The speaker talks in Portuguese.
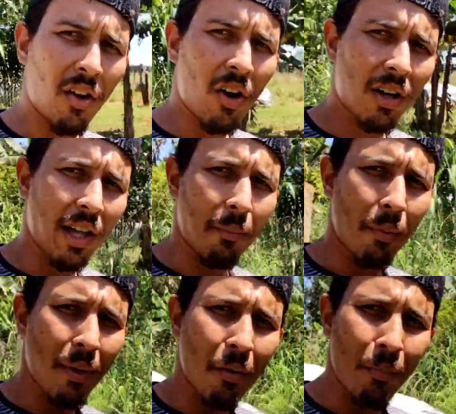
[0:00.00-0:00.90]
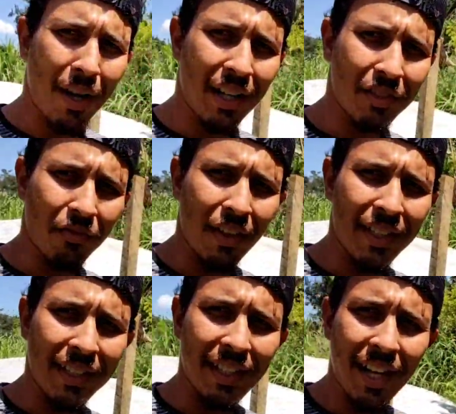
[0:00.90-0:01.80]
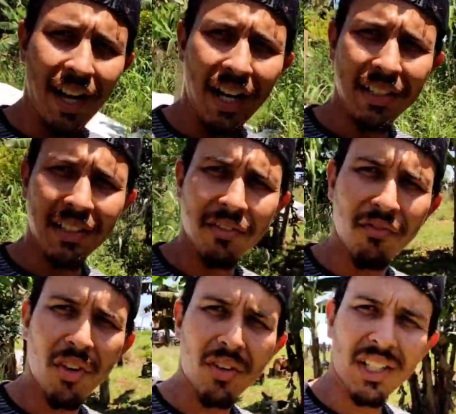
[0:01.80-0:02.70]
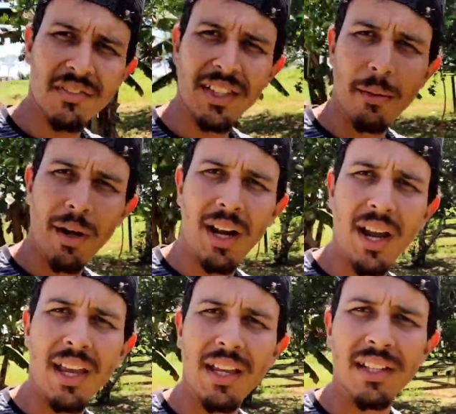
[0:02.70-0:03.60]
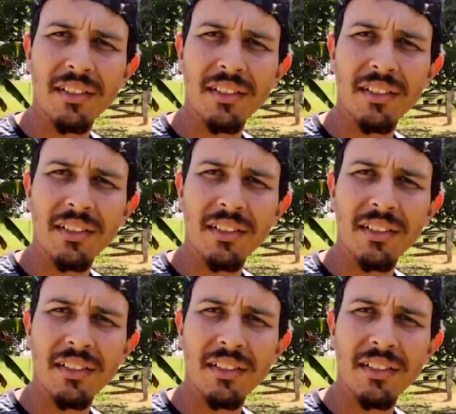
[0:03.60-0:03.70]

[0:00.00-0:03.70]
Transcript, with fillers: Ó galera, primeiro passo, fazer a silagem, ver o que você vai trabalhar aí.